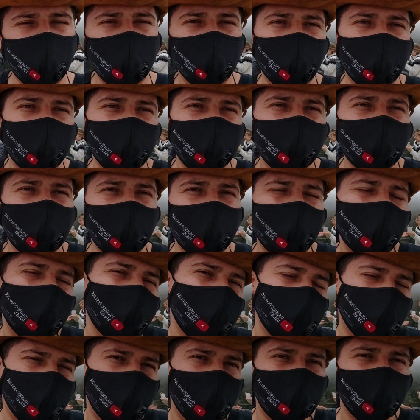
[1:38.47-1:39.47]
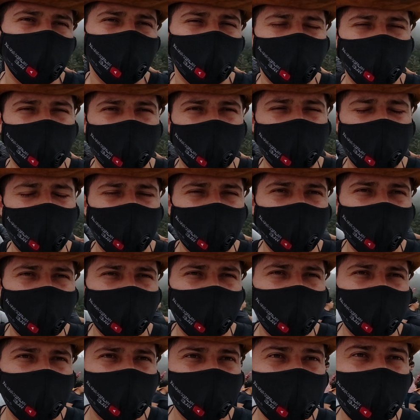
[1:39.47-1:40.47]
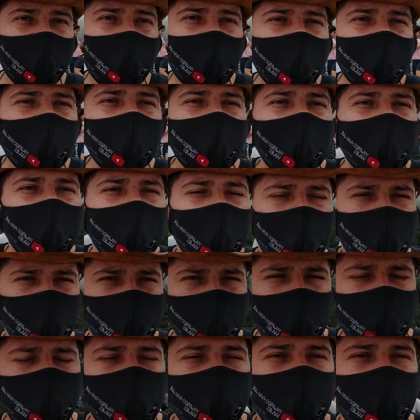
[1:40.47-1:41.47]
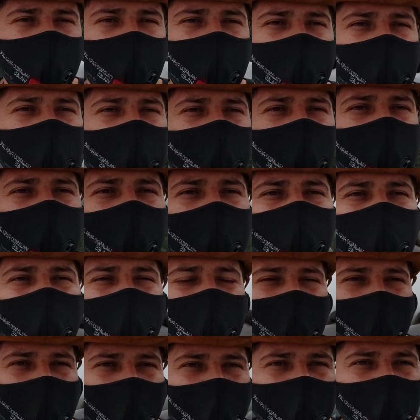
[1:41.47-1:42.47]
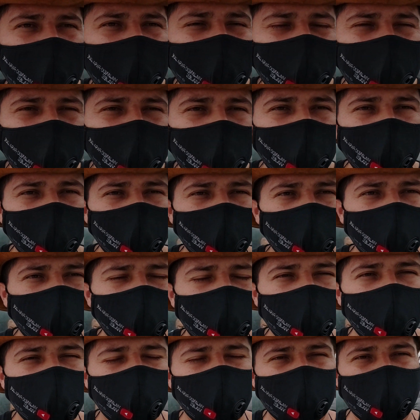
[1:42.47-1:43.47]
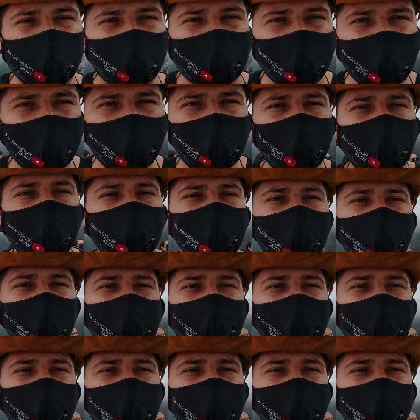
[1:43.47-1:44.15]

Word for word: bueno, este, esto es lo que hay que hacer. Ahora, de Mineral el Chico para acá,